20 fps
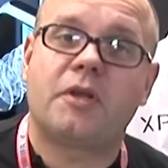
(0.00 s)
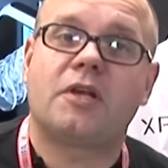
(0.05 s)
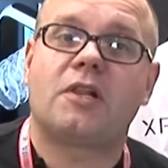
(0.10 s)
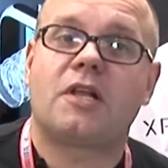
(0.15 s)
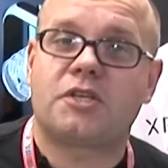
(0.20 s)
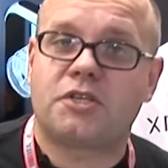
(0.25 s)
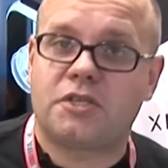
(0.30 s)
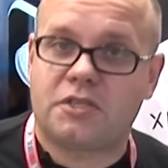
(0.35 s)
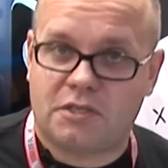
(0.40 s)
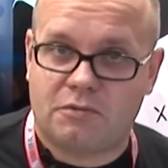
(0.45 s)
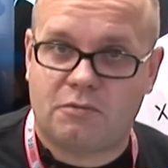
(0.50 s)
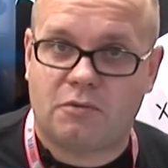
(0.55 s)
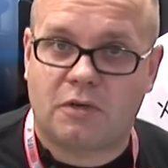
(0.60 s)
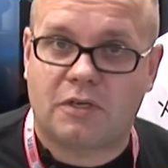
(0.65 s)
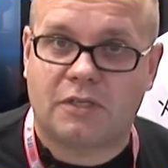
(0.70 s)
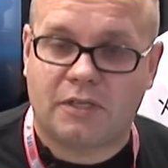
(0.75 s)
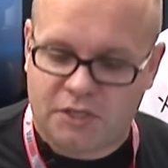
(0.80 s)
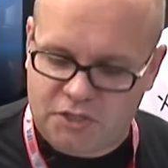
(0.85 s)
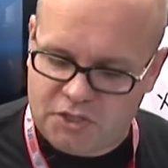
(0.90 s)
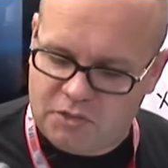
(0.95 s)
приложить его
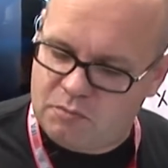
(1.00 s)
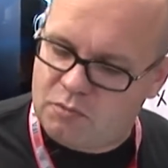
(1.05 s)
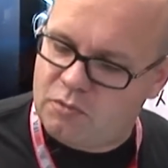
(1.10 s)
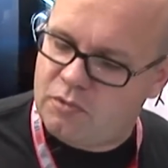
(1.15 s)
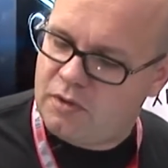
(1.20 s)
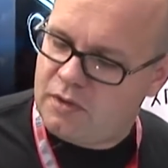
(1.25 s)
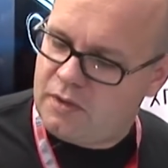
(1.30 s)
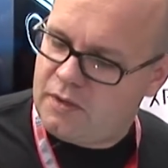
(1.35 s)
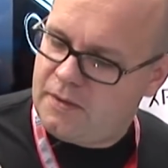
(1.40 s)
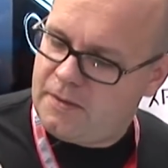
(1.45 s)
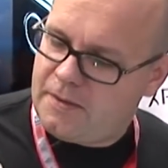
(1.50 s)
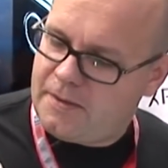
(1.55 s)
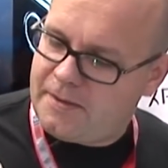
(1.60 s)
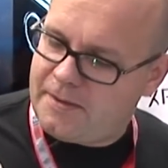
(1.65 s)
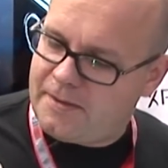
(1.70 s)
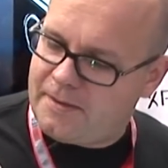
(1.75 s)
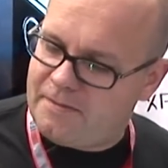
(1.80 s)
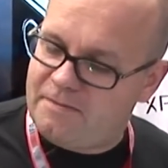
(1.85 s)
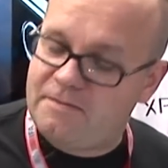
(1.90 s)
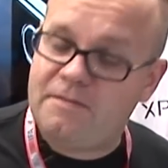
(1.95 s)
к нашему
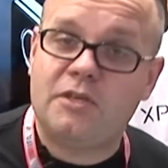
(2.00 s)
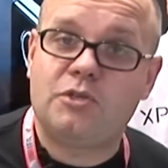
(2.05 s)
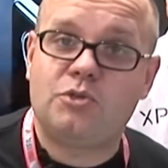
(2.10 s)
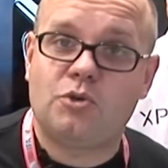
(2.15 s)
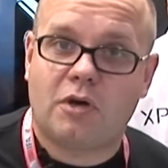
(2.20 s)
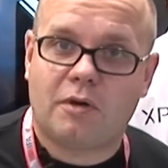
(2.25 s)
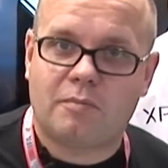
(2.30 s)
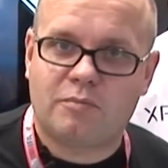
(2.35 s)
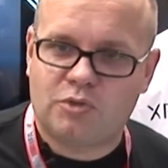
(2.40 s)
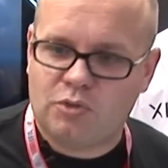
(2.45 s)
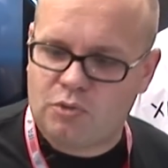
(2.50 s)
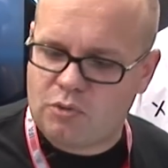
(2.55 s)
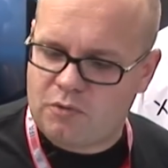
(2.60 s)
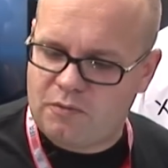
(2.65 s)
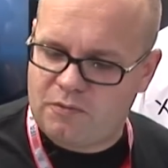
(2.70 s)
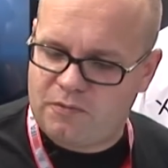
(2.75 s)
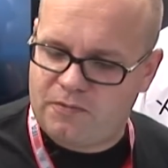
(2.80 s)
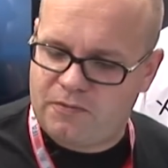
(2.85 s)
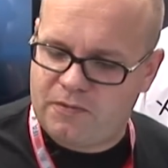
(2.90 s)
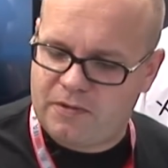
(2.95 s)
э,
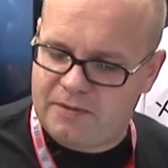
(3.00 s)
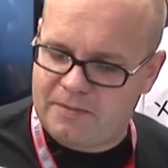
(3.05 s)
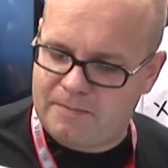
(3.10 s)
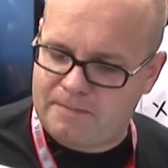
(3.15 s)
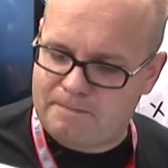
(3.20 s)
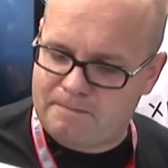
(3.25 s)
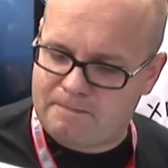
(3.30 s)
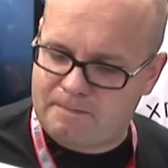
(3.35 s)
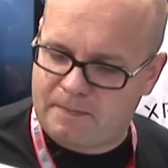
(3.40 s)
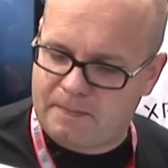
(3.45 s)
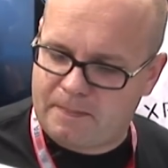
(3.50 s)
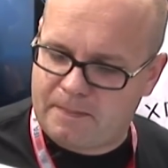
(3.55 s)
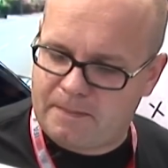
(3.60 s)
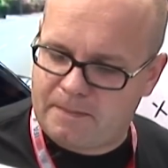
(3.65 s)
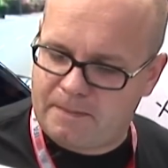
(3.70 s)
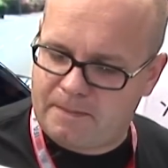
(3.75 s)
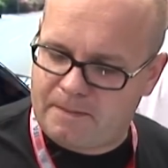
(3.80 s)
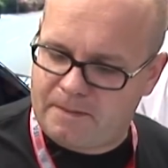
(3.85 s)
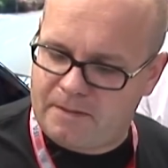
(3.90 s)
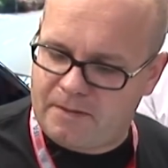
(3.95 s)
видеообзору
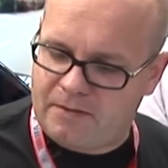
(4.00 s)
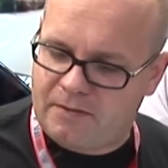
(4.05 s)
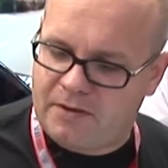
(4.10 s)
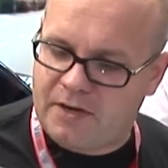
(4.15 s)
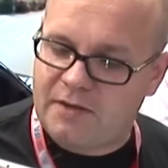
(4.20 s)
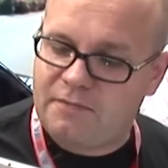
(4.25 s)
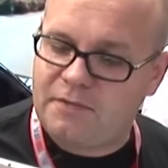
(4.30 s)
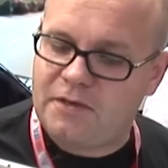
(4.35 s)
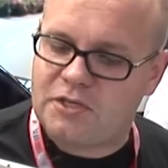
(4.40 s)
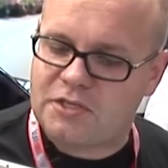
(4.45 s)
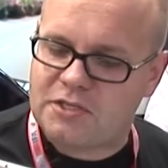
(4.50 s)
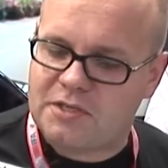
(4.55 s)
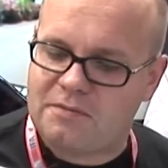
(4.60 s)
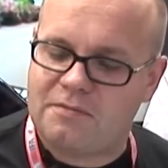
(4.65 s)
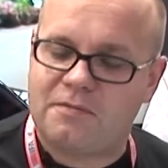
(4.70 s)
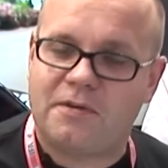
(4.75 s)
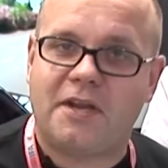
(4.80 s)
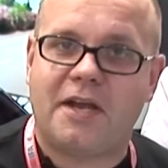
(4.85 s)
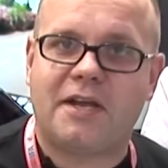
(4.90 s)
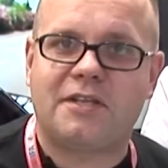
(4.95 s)
в
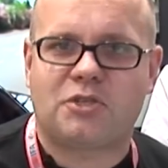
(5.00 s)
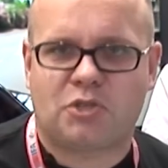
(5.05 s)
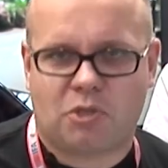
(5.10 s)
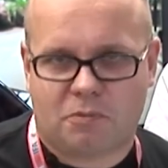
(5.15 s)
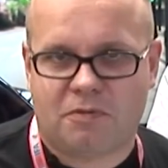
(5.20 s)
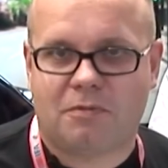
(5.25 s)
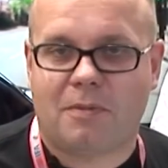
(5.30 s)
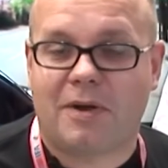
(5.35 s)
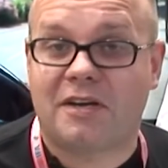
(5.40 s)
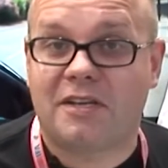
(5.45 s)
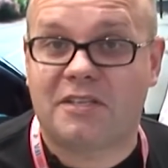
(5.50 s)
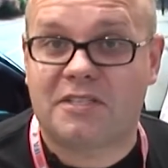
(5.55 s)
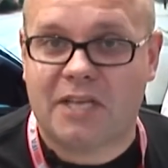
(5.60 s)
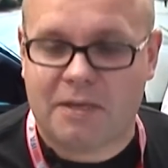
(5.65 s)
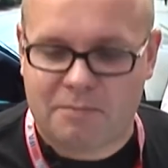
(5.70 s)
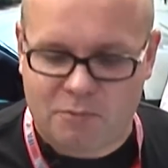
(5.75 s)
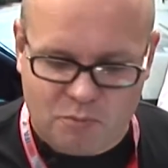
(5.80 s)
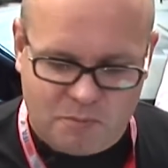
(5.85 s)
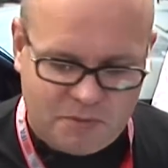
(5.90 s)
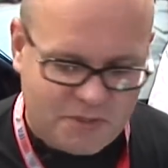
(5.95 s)
графическом варианте, чтобы вы могли
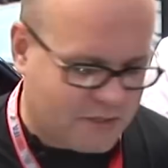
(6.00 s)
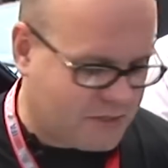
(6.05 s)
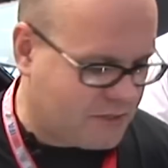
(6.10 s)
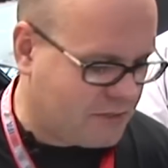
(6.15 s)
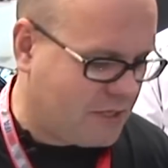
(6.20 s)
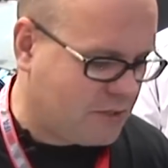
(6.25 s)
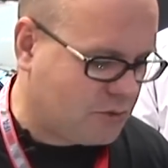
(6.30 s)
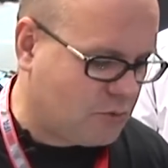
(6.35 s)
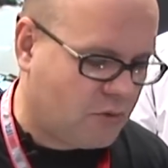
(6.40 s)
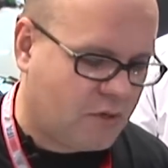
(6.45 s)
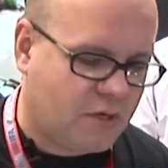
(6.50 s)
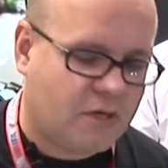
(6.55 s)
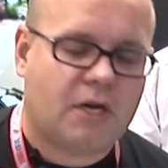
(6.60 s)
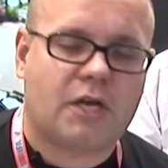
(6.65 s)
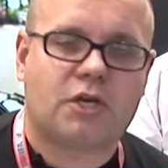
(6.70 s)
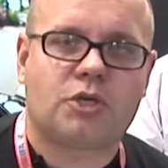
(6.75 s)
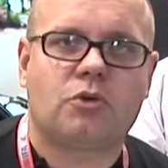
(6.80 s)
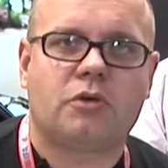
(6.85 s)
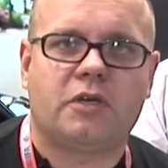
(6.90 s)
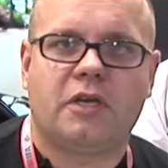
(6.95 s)
сами убедиться, насколько
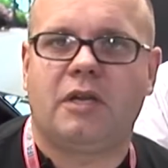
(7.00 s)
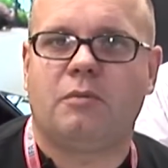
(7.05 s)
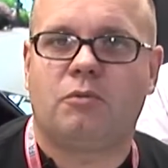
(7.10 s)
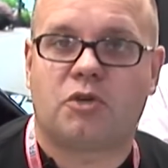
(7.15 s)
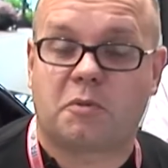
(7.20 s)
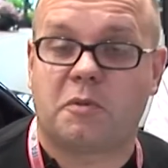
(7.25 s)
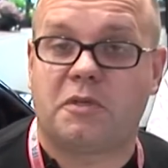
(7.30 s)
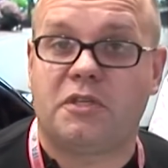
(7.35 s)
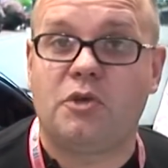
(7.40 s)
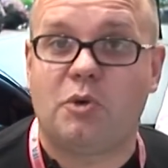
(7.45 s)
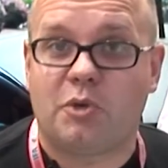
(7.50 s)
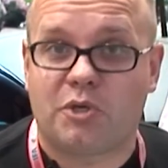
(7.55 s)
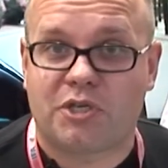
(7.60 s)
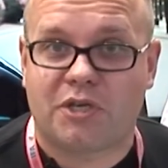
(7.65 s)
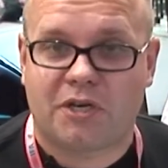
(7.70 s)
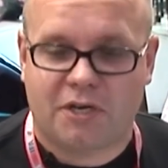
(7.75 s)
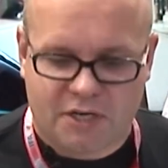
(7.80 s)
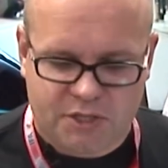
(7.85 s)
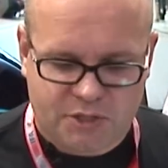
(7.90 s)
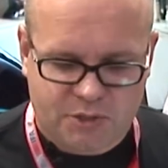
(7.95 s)
хорошо или, может быть, не
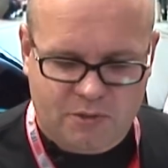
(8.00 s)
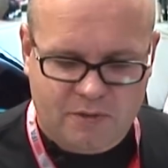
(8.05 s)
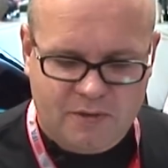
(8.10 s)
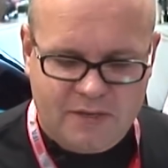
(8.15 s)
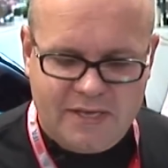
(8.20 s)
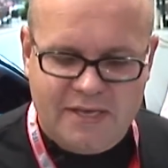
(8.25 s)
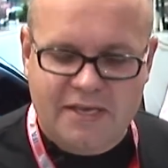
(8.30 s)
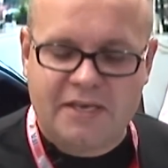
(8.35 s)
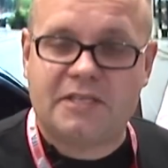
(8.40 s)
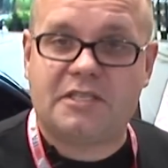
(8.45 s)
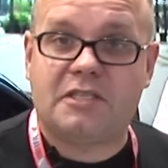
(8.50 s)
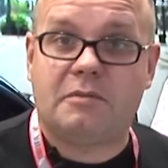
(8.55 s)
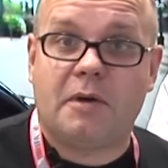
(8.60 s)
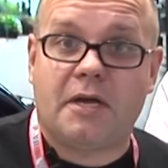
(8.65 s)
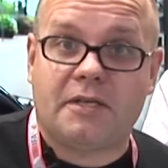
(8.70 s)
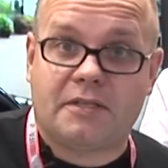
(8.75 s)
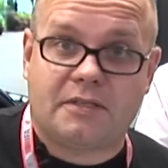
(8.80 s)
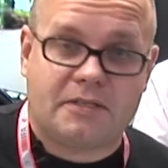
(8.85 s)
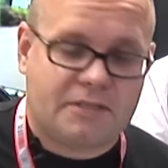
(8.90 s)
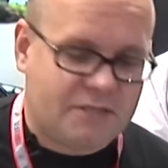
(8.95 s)
очень хорошо
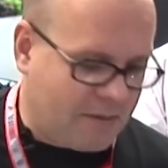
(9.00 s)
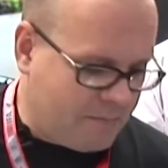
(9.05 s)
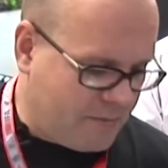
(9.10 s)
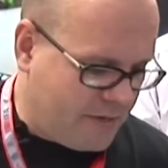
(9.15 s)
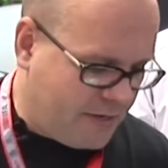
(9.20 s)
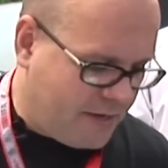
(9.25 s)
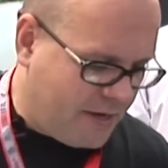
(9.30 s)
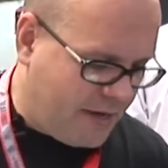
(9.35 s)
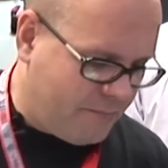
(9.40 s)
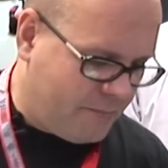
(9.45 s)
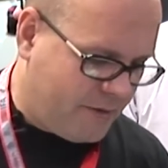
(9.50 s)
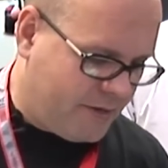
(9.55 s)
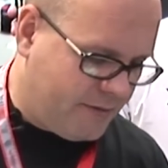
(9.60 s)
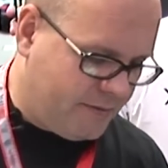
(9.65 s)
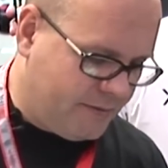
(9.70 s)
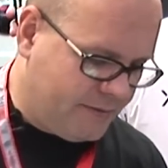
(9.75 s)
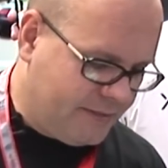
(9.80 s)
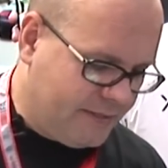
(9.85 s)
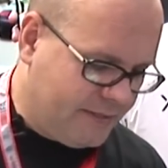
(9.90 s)
снимает эта самая камера.